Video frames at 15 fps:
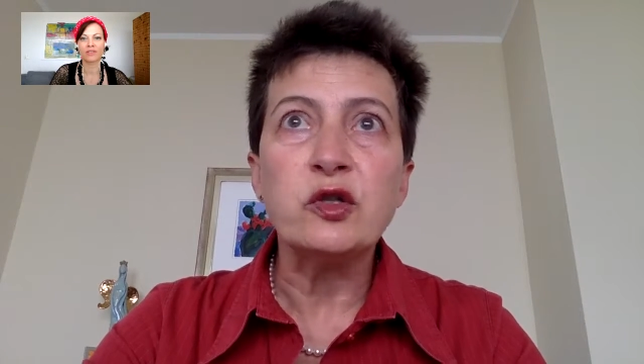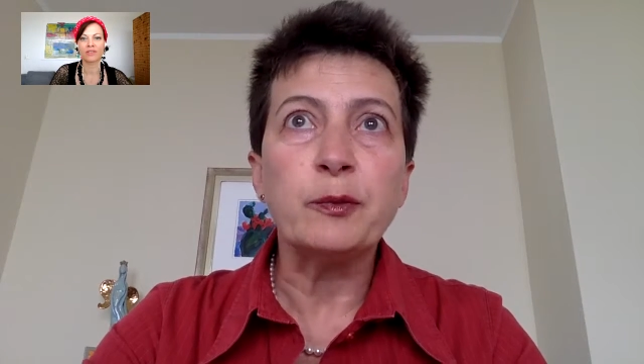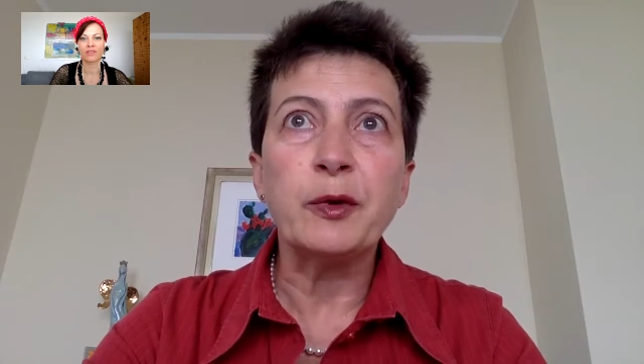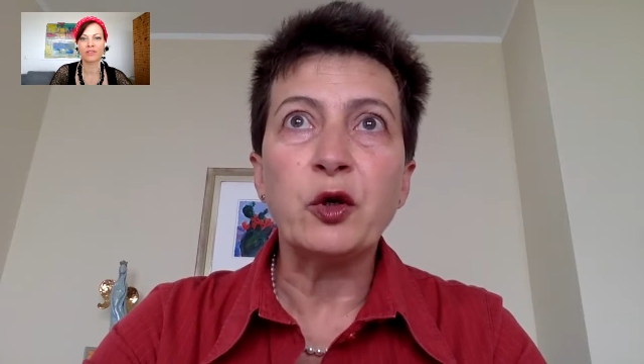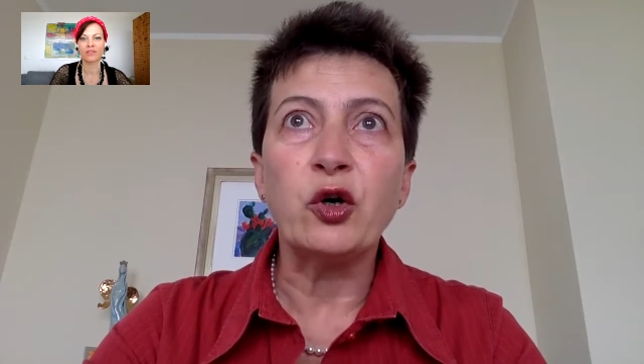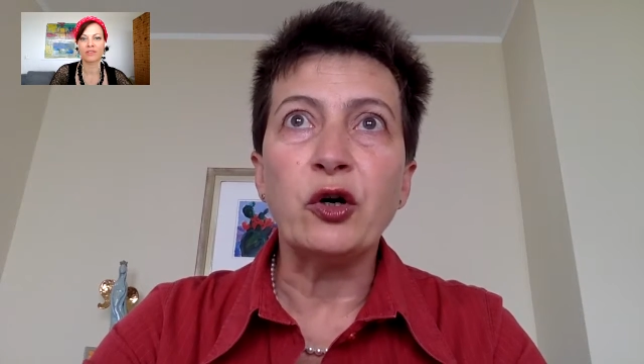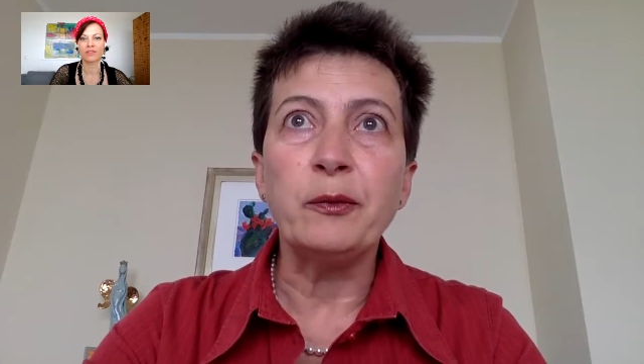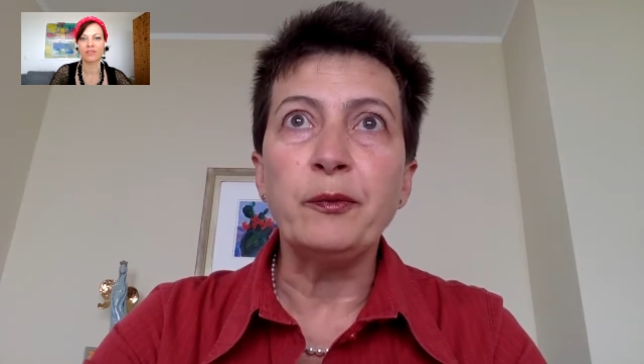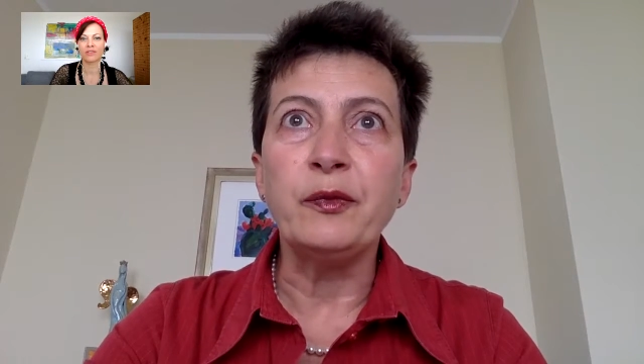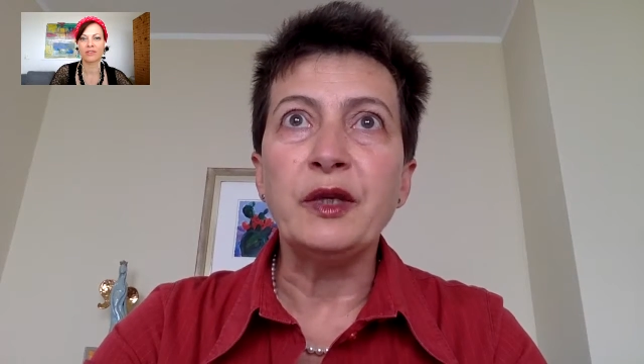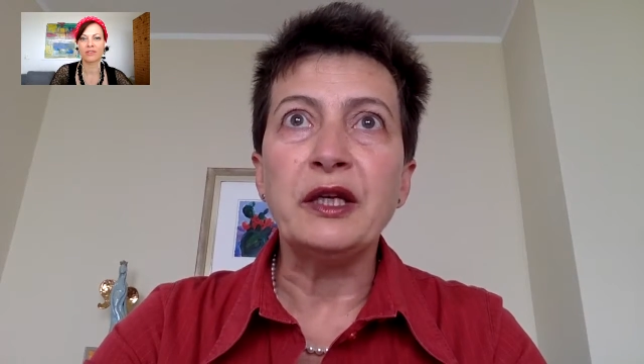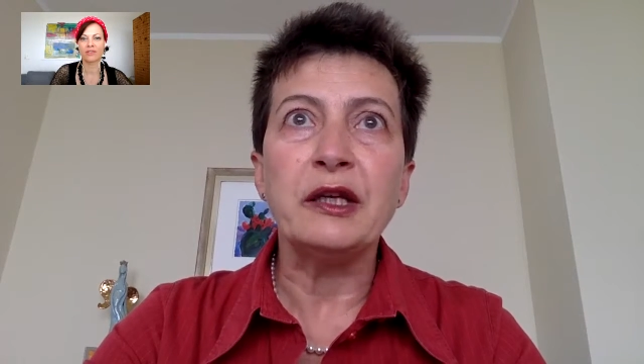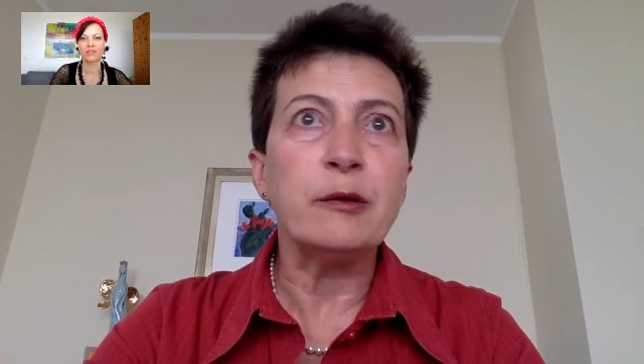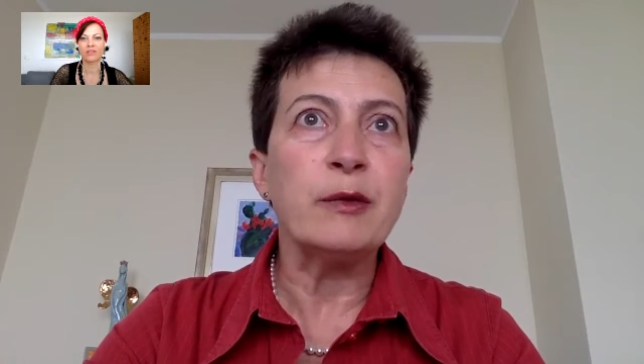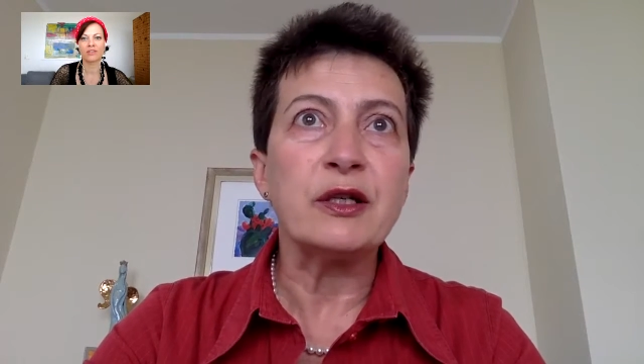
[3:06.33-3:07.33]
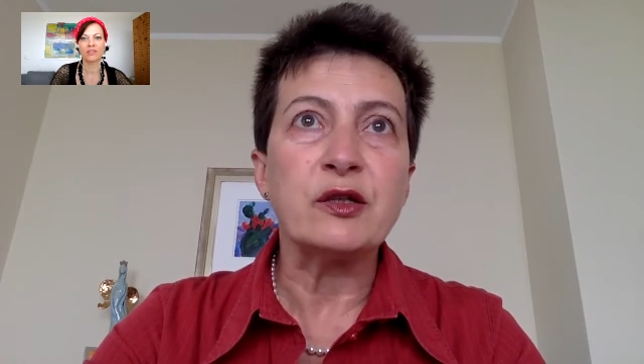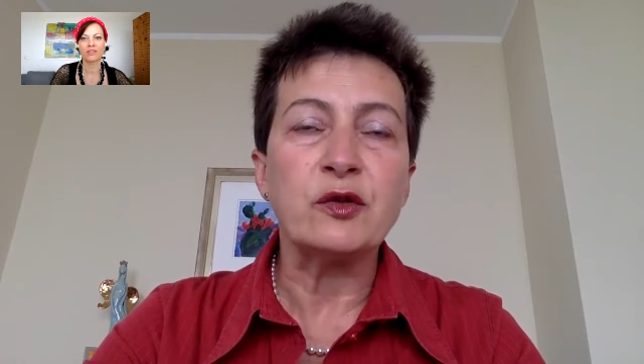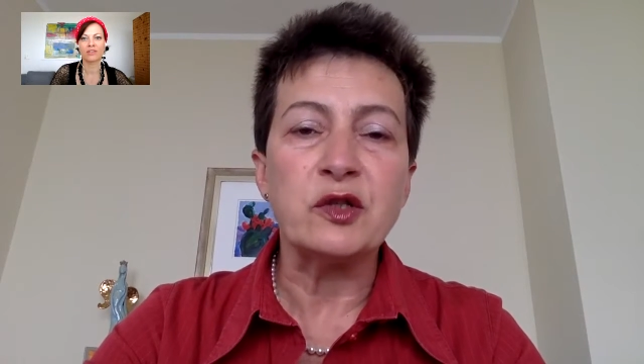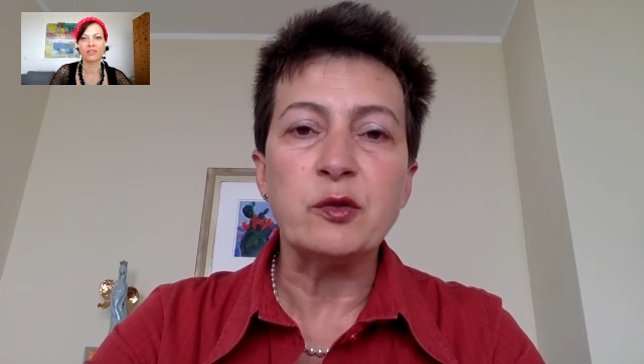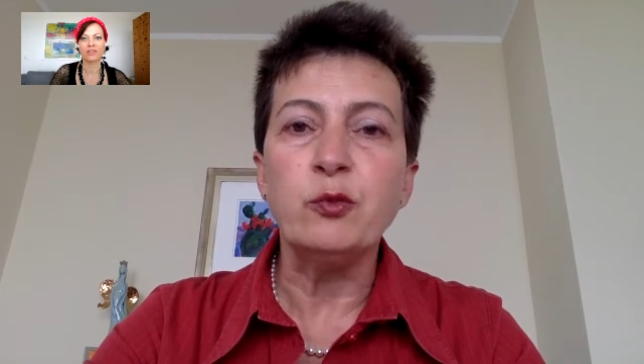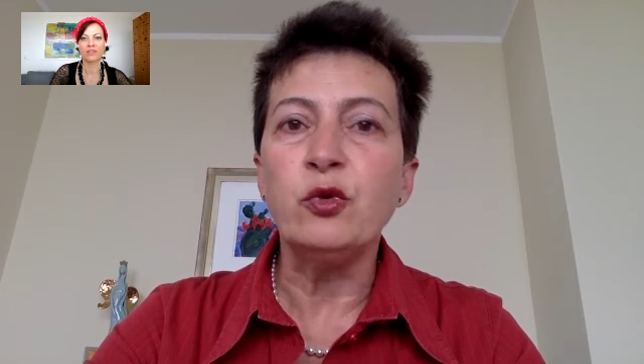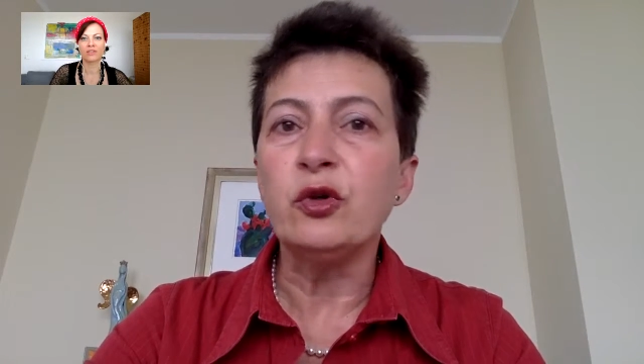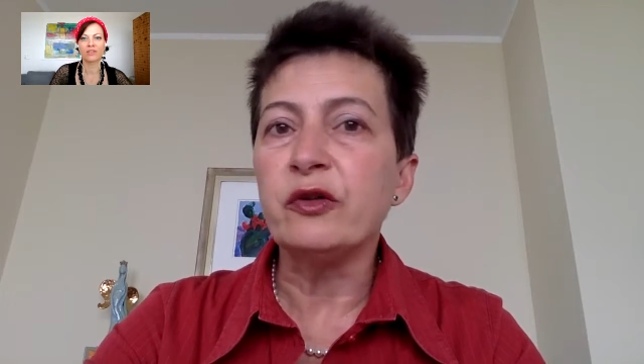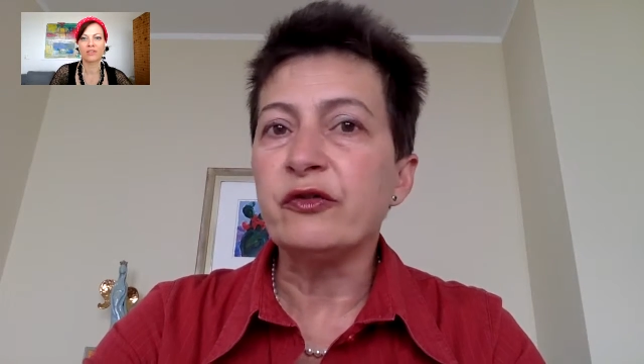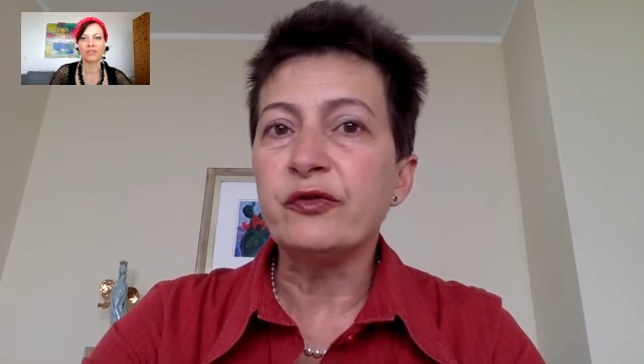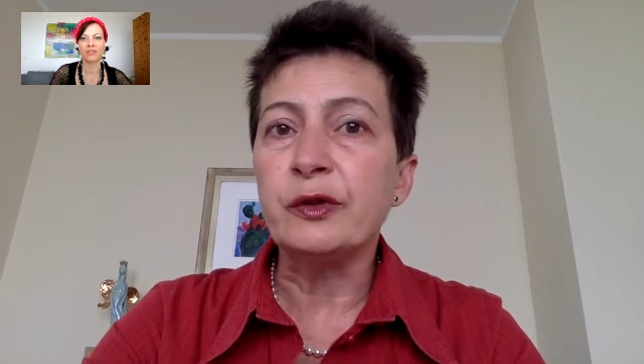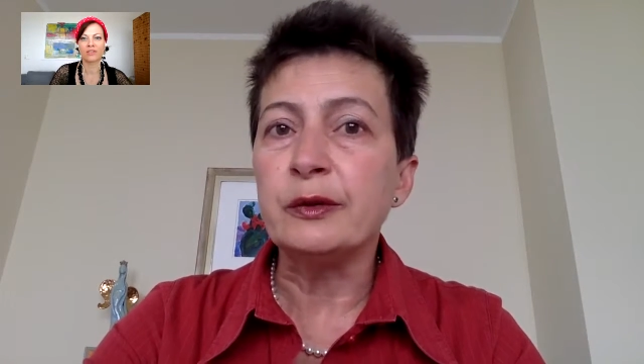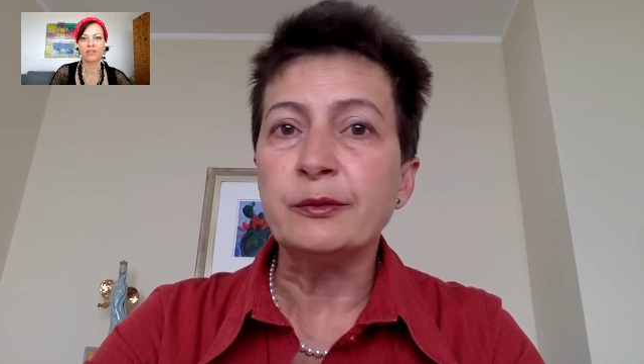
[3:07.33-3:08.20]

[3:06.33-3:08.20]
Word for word: zu bekommen, die ich mir sonst mühe,